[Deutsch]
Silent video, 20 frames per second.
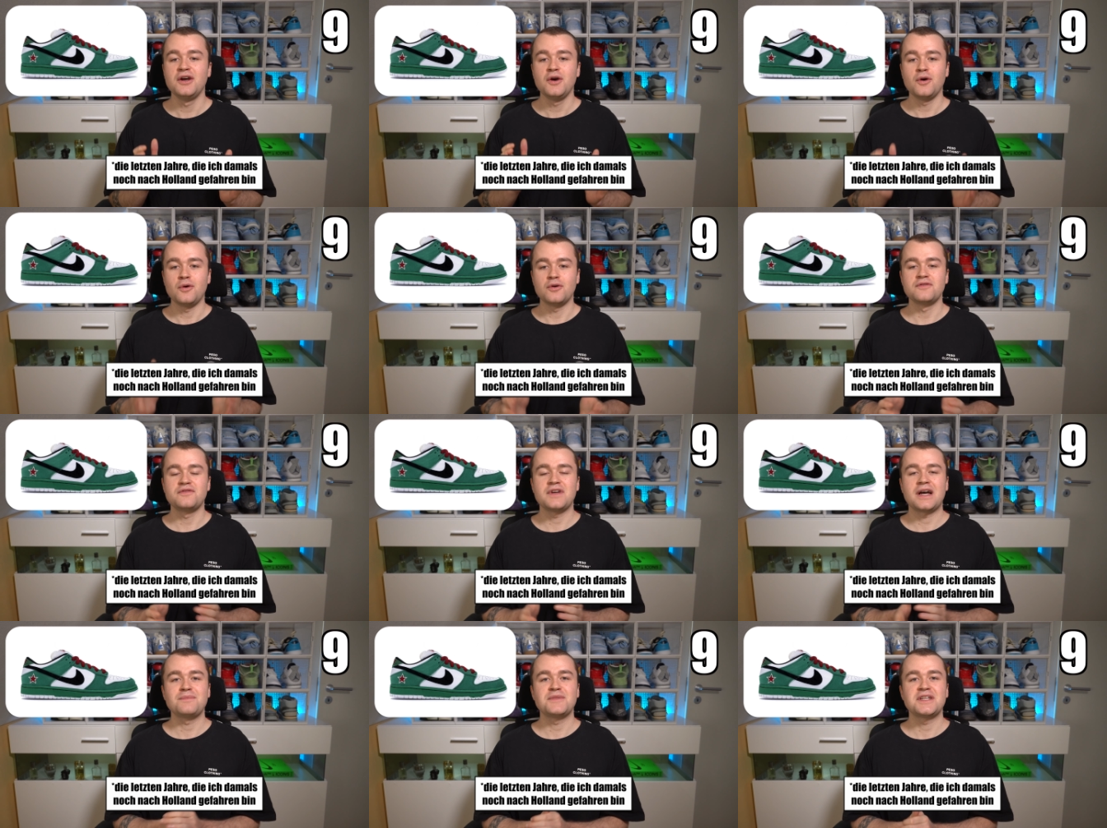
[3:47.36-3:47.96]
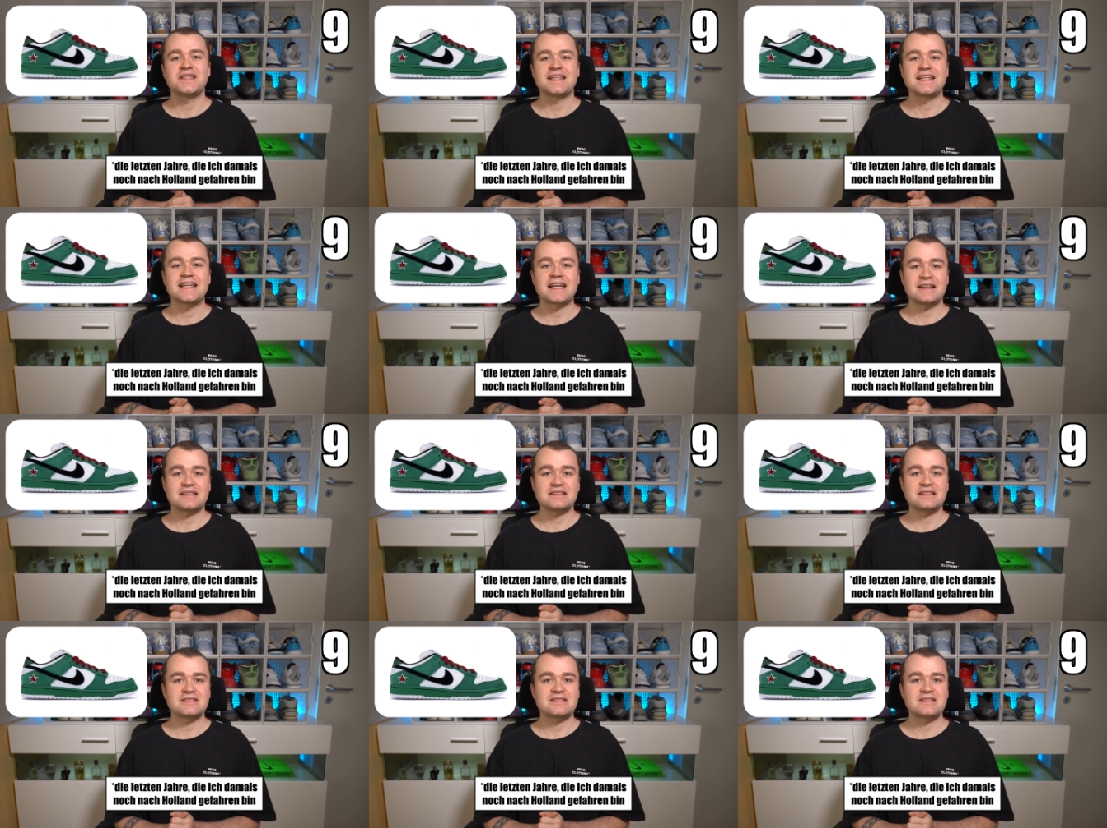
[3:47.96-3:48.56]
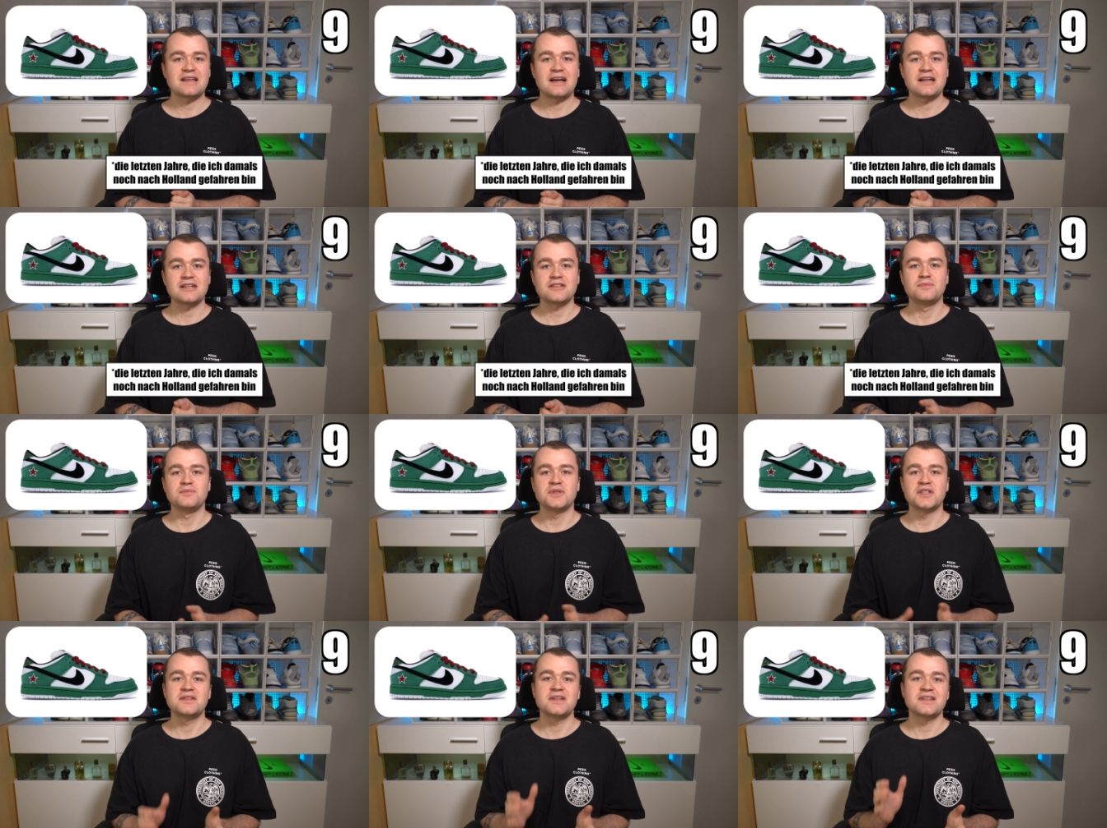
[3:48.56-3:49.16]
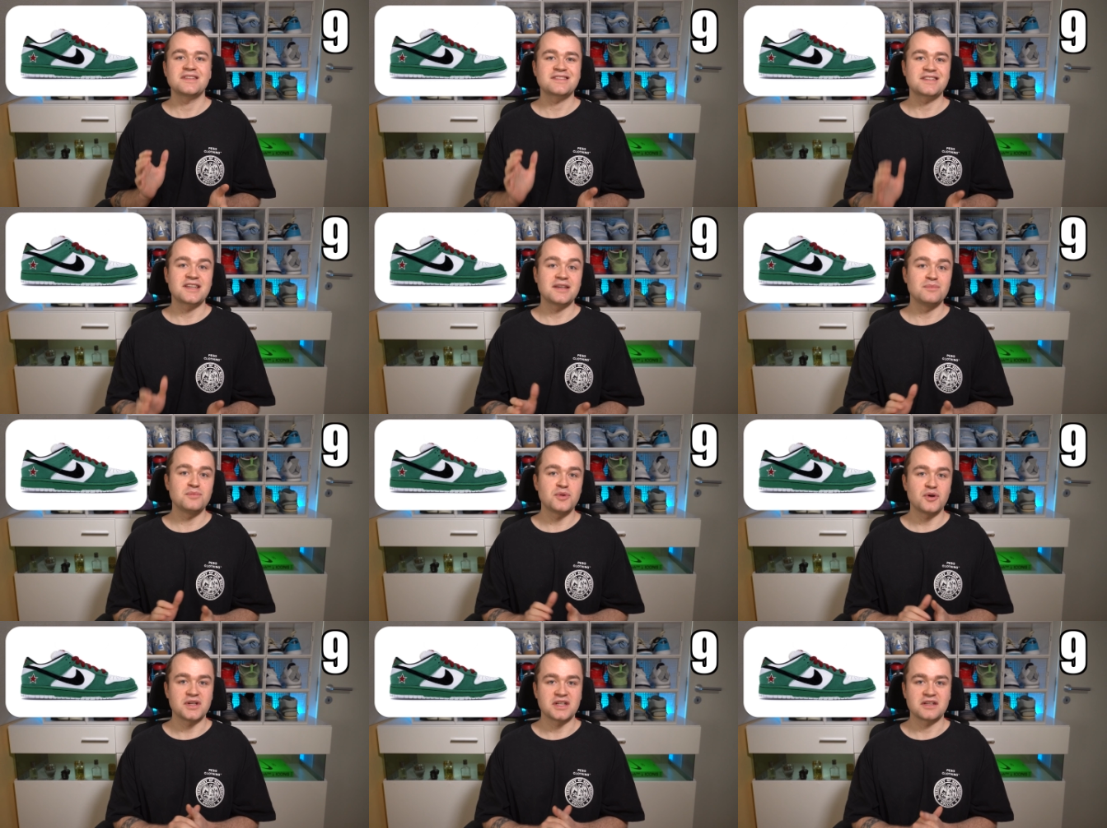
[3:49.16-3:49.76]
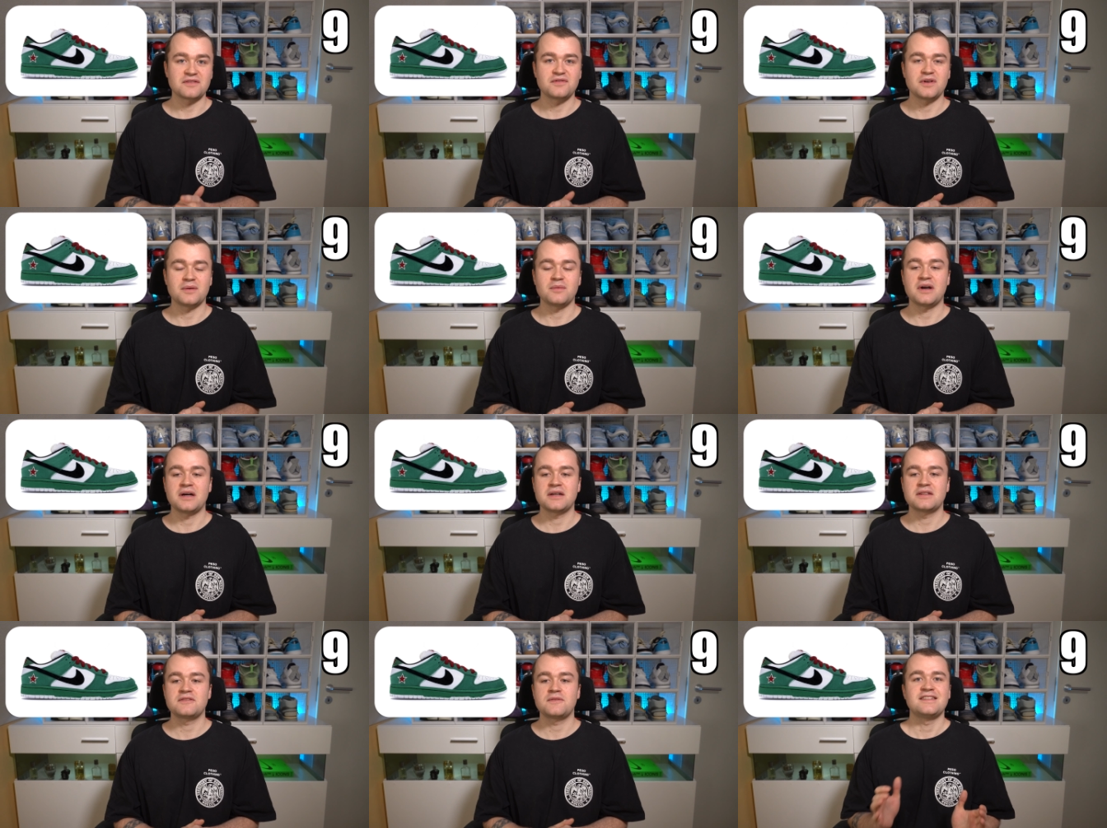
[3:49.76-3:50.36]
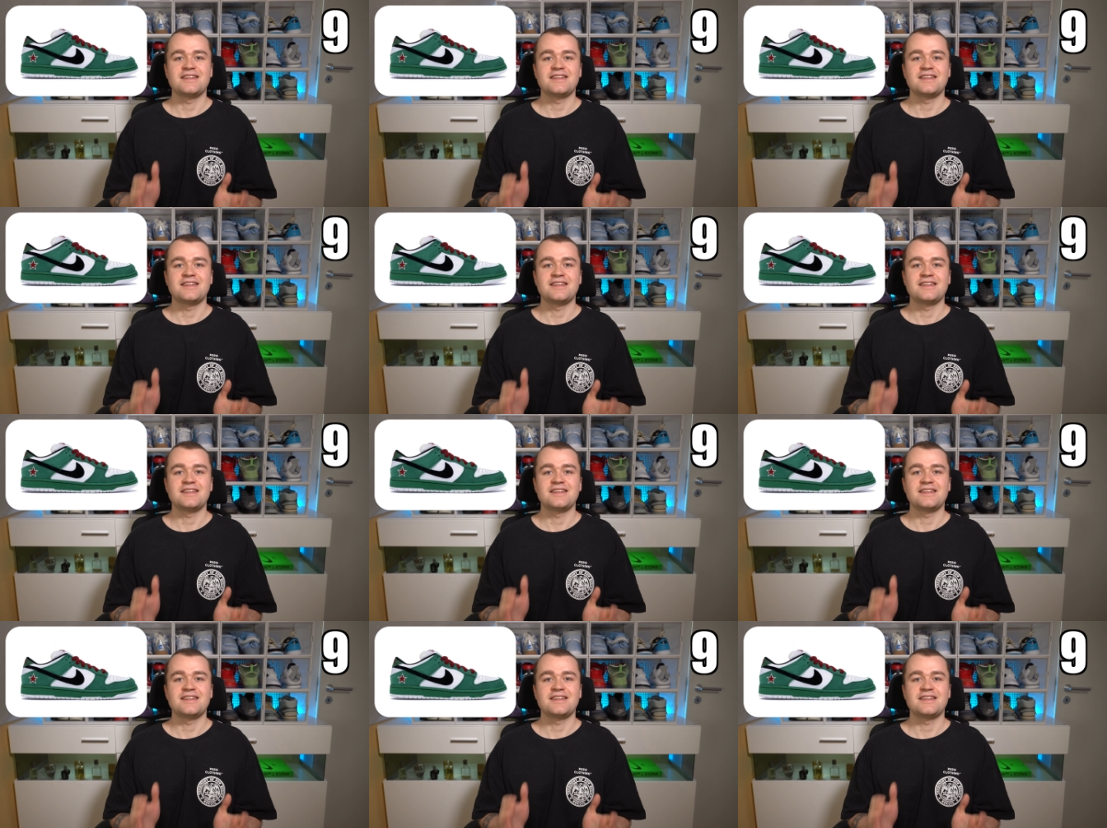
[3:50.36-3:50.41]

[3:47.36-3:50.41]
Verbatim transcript: und wir haben hier den ganzen Tag mit Skimboarding verbracht.